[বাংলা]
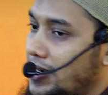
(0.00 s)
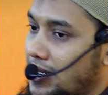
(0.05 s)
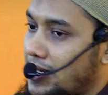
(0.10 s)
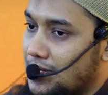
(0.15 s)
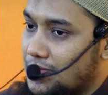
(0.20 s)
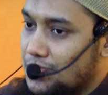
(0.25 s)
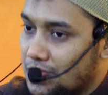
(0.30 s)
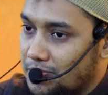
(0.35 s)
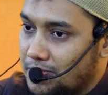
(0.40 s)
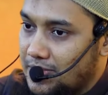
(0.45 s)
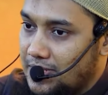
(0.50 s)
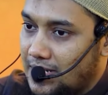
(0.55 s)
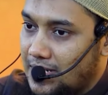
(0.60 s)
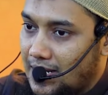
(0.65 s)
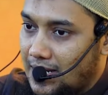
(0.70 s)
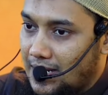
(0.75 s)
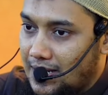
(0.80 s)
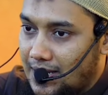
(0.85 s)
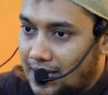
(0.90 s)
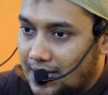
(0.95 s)
আল্লাহর জমিনে
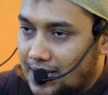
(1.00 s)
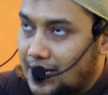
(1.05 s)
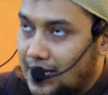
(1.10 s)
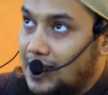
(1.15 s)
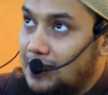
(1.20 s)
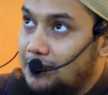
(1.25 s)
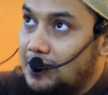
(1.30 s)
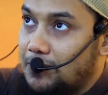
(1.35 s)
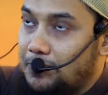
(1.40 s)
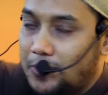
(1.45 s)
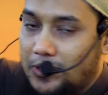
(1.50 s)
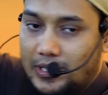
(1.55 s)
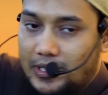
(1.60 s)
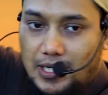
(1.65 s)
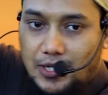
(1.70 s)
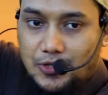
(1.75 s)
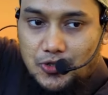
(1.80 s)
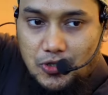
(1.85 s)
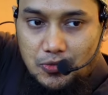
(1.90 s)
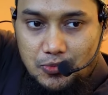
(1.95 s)
আল্লাহর ক্যালিমার
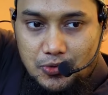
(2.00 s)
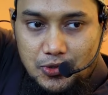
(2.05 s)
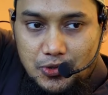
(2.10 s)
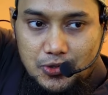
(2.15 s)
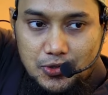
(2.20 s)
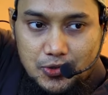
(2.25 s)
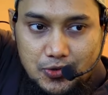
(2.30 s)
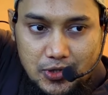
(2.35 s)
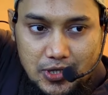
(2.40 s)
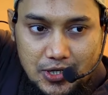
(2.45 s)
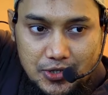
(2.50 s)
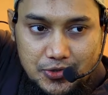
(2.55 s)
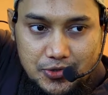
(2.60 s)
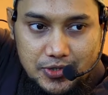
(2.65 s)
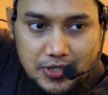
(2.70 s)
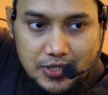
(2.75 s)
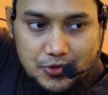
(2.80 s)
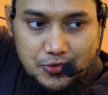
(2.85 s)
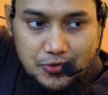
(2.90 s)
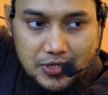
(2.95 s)
পতাকা সমুন্নত করার
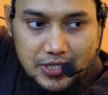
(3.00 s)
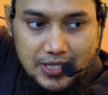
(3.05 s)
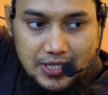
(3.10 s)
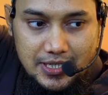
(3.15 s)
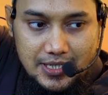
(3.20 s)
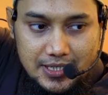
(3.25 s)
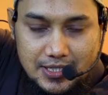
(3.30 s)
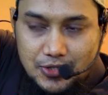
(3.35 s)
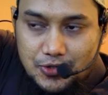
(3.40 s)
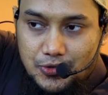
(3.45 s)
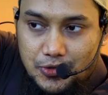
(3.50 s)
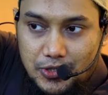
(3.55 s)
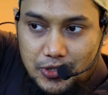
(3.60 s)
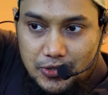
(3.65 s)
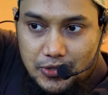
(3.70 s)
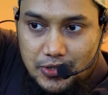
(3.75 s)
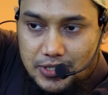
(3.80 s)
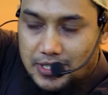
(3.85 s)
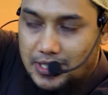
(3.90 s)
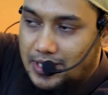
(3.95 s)
জন্য যুদ্ধে গিয়েছে শহীদ
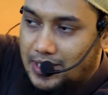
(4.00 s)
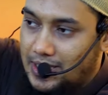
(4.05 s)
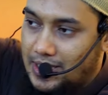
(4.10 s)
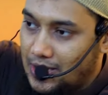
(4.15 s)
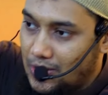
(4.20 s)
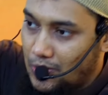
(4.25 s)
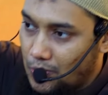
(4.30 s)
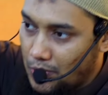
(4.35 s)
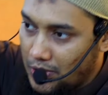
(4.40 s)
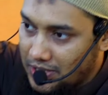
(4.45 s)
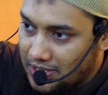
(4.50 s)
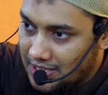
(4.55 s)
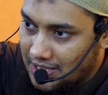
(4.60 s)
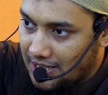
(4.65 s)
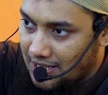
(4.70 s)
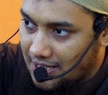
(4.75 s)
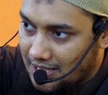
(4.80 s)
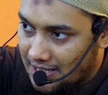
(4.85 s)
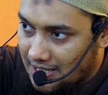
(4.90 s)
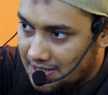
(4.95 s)
হয়েছে ওইটাই
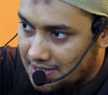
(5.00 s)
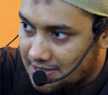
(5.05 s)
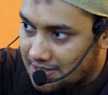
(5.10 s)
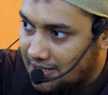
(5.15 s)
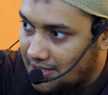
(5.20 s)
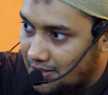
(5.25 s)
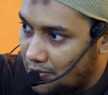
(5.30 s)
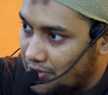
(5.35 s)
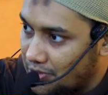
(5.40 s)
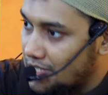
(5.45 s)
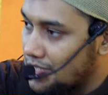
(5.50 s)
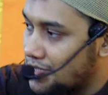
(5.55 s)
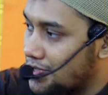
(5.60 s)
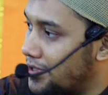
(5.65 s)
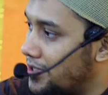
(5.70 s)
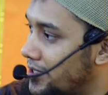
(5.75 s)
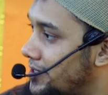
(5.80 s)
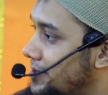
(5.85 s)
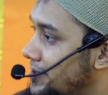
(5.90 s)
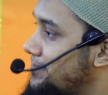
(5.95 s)
আল্লাহর রাস্তা ওইটাই
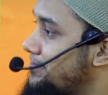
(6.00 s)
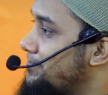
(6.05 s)
শহীদ